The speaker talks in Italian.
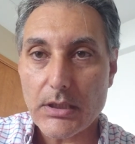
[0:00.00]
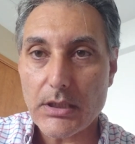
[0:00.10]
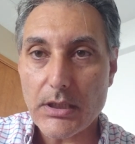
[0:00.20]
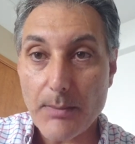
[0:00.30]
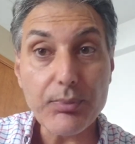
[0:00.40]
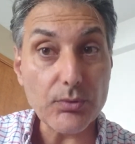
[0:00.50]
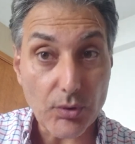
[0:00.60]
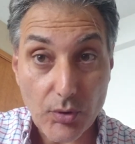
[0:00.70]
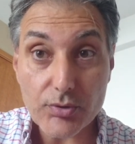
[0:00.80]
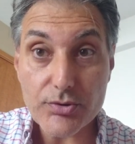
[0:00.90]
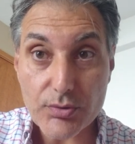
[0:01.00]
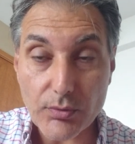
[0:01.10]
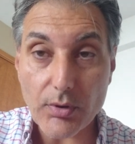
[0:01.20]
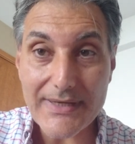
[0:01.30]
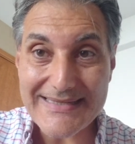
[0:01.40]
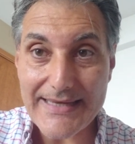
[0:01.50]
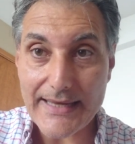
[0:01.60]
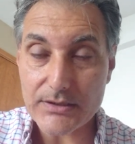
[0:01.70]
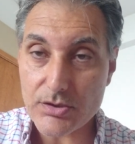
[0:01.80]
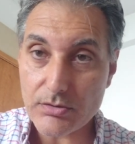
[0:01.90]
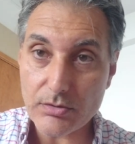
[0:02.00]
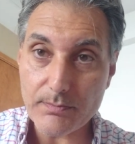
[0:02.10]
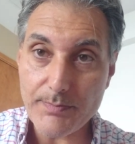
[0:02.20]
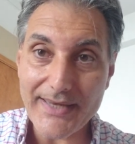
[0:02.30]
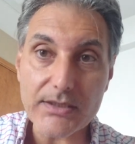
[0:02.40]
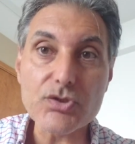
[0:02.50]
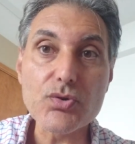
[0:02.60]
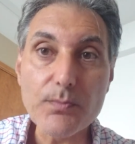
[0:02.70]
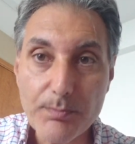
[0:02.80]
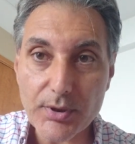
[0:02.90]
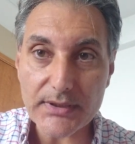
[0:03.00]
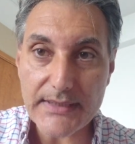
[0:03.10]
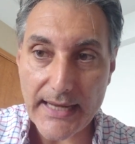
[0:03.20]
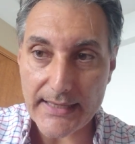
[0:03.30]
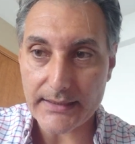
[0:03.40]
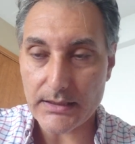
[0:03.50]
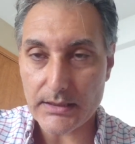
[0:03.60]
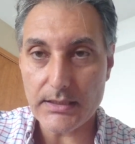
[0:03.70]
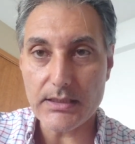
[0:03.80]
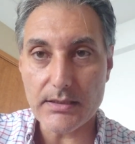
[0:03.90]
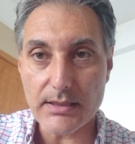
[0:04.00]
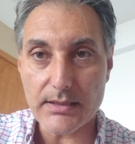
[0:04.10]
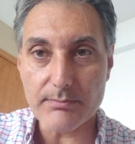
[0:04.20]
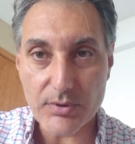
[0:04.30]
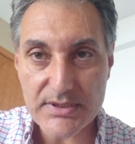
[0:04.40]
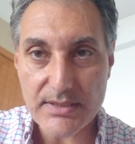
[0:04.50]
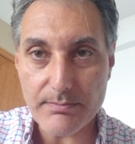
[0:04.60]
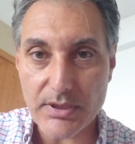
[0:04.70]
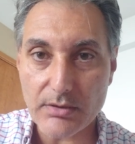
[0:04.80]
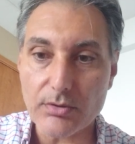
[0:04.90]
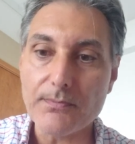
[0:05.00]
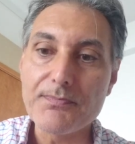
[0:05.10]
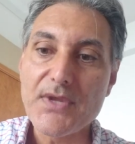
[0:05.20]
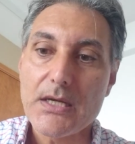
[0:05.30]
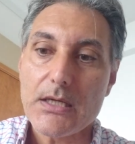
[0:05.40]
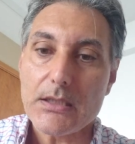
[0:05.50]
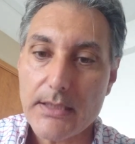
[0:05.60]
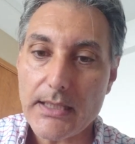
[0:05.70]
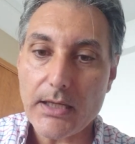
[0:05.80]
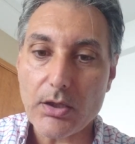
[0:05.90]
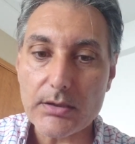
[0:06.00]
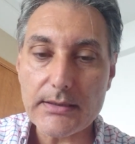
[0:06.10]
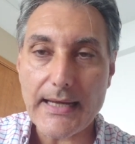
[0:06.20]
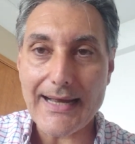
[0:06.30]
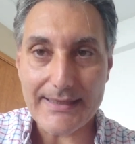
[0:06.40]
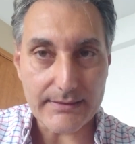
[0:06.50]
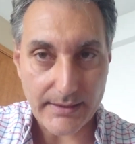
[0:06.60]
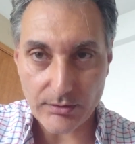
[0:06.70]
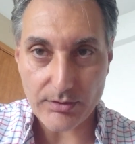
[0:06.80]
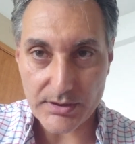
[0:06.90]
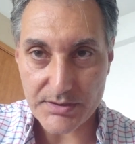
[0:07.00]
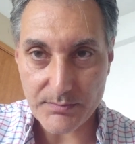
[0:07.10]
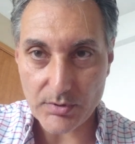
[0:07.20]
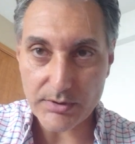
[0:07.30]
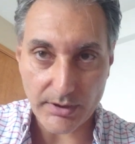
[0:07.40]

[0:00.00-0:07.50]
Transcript: eh, appunto col suo esercito per supportare il Mozambico nella lotta al terrorismo.